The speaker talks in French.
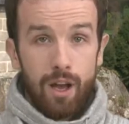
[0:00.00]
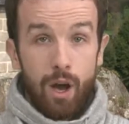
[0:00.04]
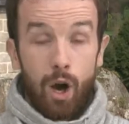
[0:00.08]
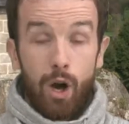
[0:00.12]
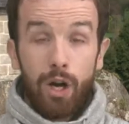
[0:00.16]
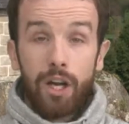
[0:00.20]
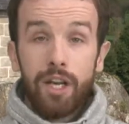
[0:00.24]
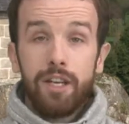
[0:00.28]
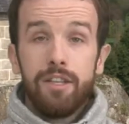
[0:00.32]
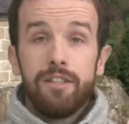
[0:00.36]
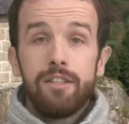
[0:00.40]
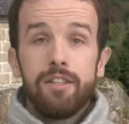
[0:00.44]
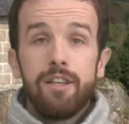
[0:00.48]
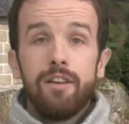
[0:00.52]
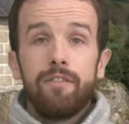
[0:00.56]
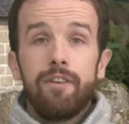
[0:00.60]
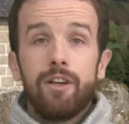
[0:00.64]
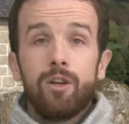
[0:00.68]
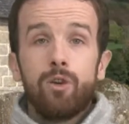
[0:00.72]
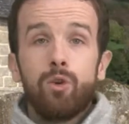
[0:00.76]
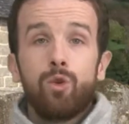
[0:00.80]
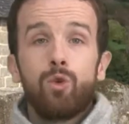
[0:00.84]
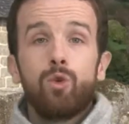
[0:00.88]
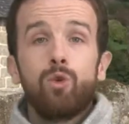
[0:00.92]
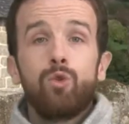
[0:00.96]
Organisés
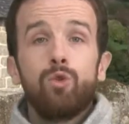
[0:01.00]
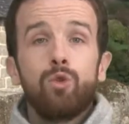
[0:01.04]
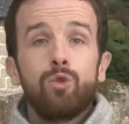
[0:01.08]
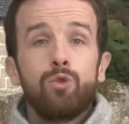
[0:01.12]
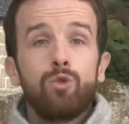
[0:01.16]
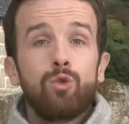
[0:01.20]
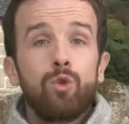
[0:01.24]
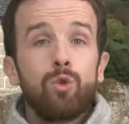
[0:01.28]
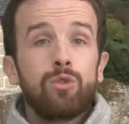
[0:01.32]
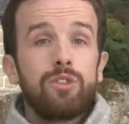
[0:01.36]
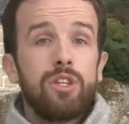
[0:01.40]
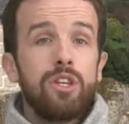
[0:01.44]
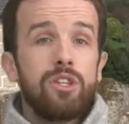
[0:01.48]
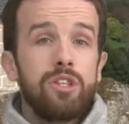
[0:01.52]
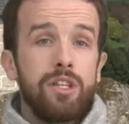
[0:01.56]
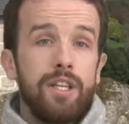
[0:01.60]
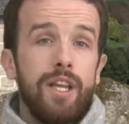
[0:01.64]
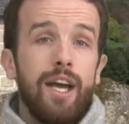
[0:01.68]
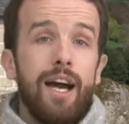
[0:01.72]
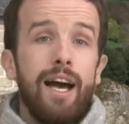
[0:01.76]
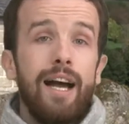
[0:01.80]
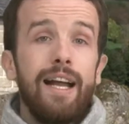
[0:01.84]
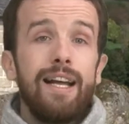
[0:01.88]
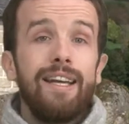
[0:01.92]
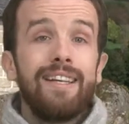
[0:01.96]
avec le concours du Conseil
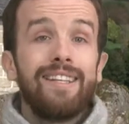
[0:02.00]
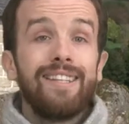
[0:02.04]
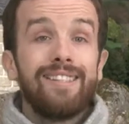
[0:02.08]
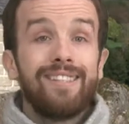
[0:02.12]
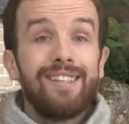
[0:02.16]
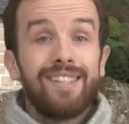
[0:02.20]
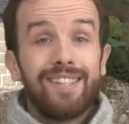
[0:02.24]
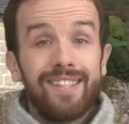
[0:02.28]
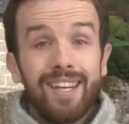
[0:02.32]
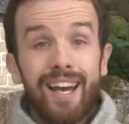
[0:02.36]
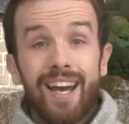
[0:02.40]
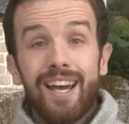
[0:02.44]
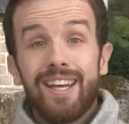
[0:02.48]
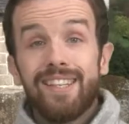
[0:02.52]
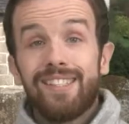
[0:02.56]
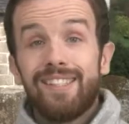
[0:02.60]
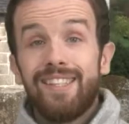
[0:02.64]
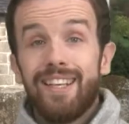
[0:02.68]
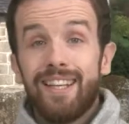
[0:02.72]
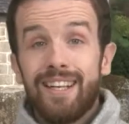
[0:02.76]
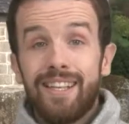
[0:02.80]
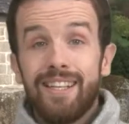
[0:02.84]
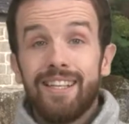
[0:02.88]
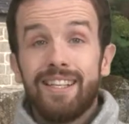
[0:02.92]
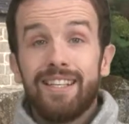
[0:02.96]
général, des CCAS,
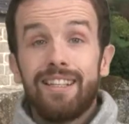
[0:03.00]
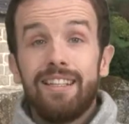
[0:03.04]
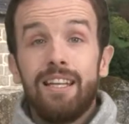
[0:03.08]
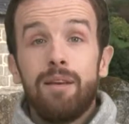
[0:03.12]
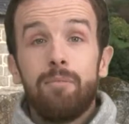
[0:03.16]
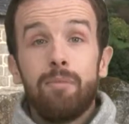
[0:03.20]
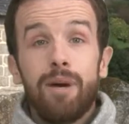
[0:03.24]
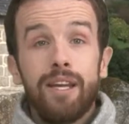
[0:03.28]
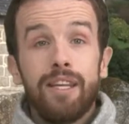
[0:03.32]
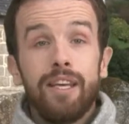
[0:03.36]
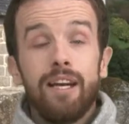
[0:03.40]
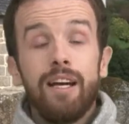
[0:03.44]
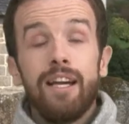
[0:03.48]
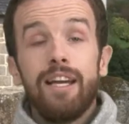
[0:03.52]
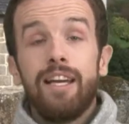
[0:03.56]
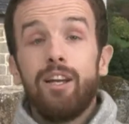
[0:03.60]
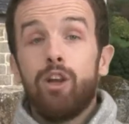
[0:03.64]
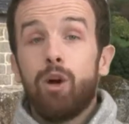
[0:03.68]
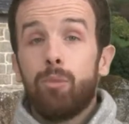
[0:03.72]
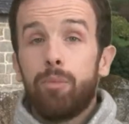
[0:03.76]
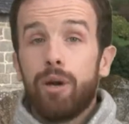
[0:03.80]
des CLIC, des Mayas et leurs